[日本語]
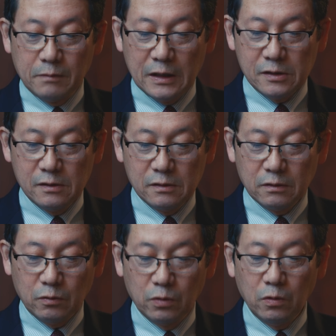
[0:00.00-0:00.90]
ま
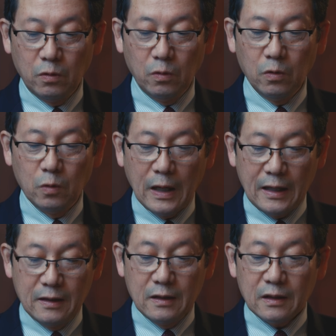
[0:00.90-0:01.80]
ずこの王
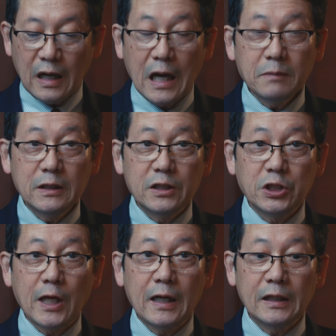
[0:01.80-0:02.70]
は神に
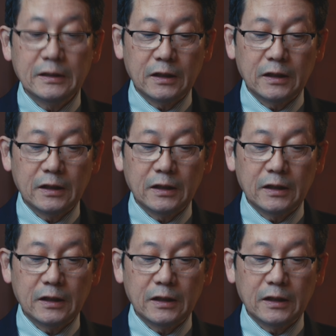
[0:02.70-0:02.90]
従